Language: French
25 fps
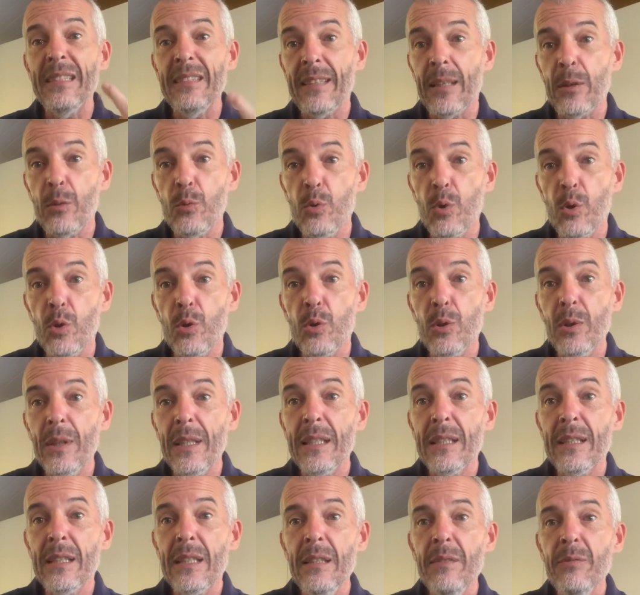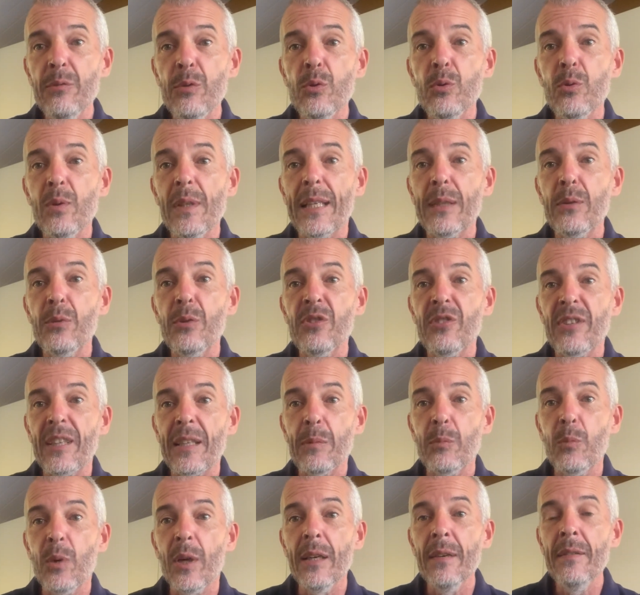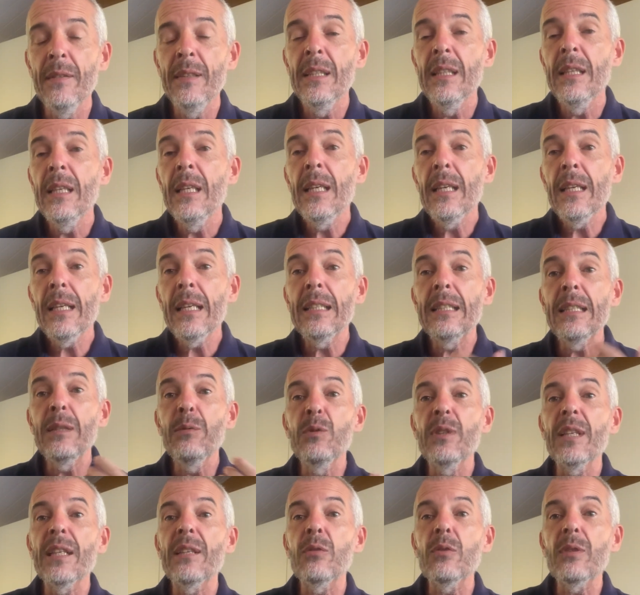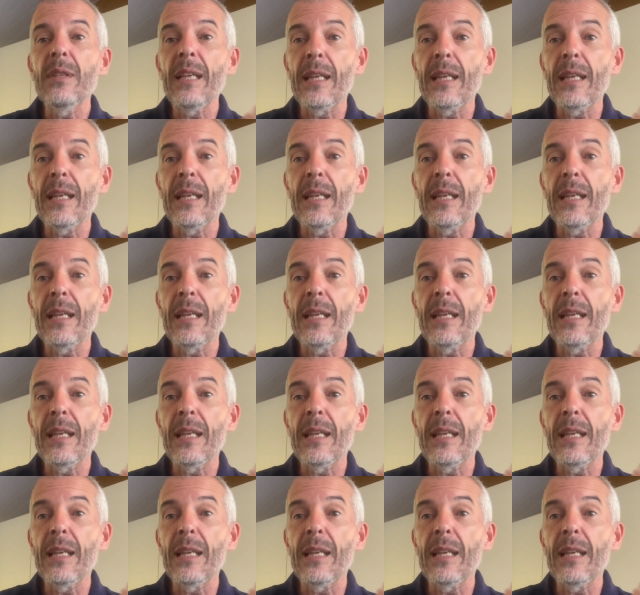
c'est un cours collectif au-delà de cinq mois. Et si vous êtes